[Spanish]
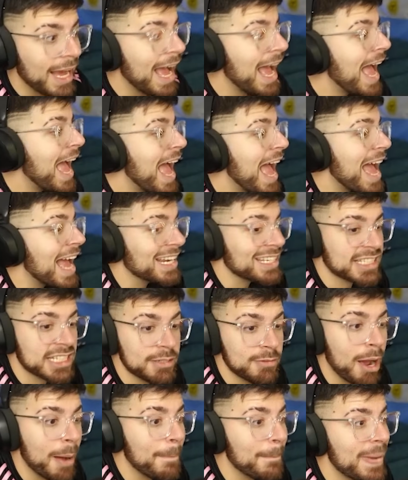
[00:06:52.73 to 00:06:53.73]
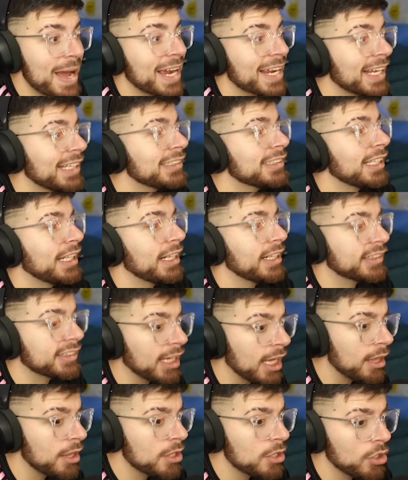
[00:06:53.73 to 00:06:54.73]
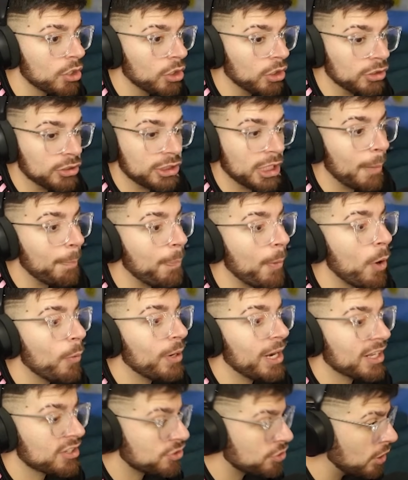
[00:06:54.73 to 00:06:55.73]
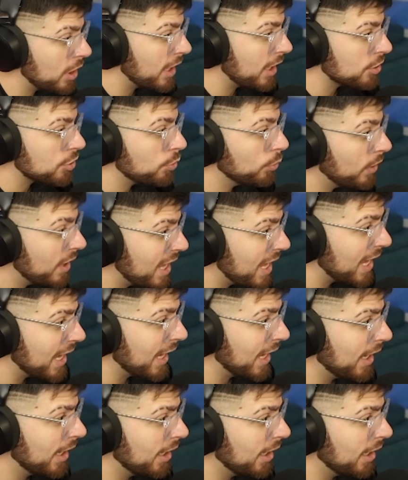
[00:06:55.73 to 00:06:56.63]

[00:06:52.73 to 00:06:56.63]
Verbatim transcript: Ah, llevan más gente al estadio de población en la ciudad.